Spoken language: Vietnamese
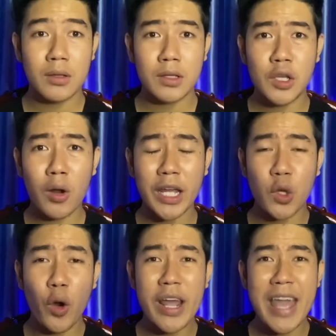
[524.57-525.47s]
Do là
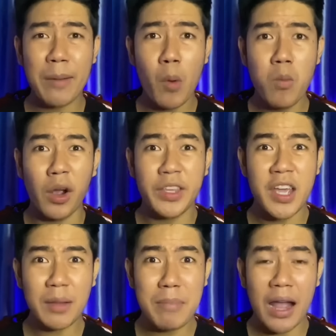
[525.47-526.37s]
chuối đã dằn bụng người
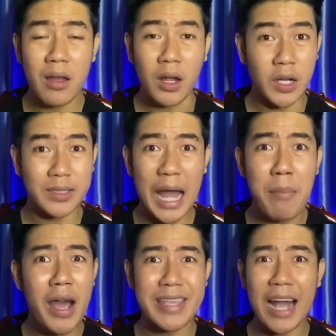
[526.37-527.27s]
chết mà Người ta
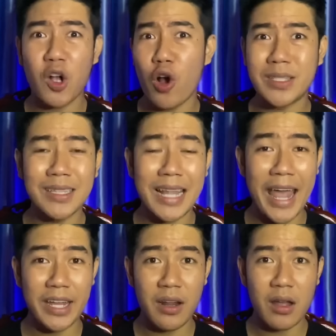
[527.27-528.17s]
mới chặt còn xanh
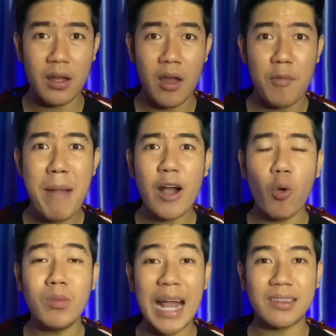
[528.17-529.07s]
lè vậy đó Bà
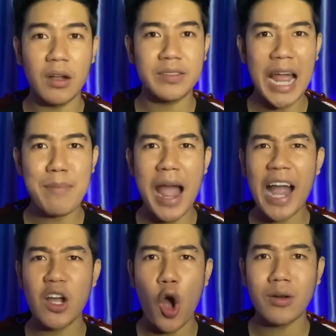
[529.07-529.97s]
cũng lặt từng trái bà
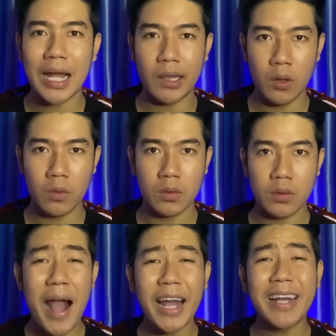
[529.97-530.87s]
ăn ngon lành luôn
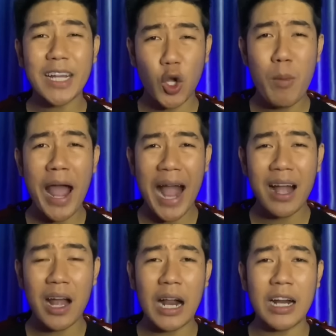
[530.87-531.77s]
À cái cách của bà ăn
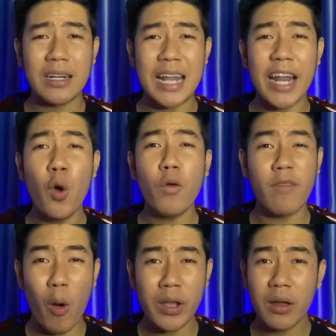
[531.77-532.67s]
á là nuốt
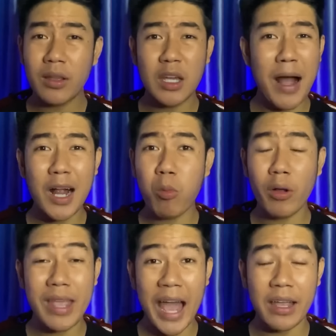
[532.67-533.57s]
vội Chứ bà không có
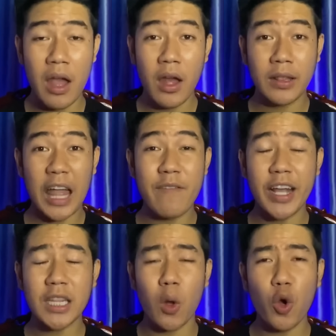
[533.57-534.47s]
nhai Tại vì
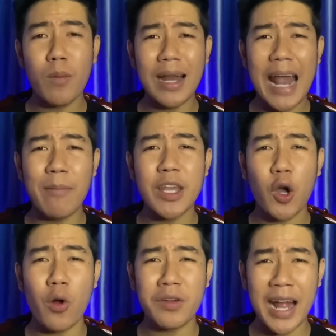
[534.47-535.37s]
cái tuổi của bà làm gì
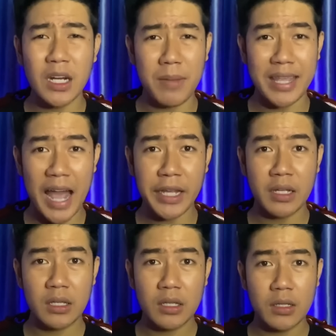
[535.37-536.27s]
còn răng nữa mà nhai
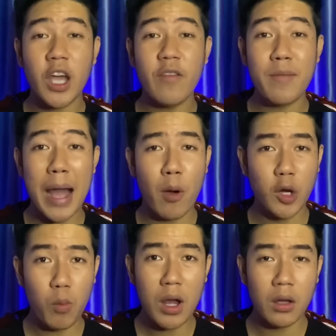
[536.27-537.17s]
chơi với bà một
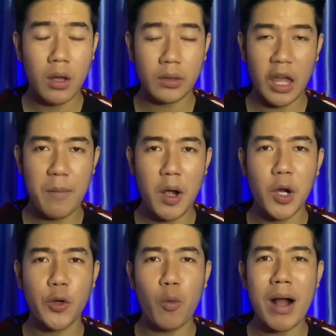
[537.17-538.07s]
lúc á thì mọi
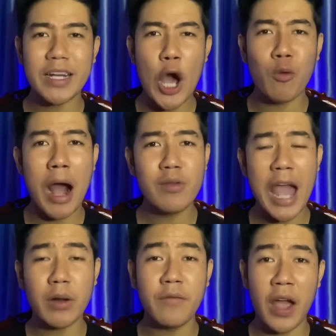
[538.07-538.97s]
người cũng bắt đầu bảo
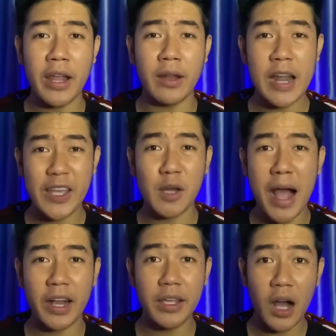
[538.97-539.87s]
nhau đi về để cho
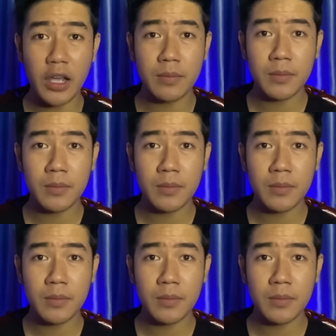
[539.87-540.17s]
bà nghỉ ngơi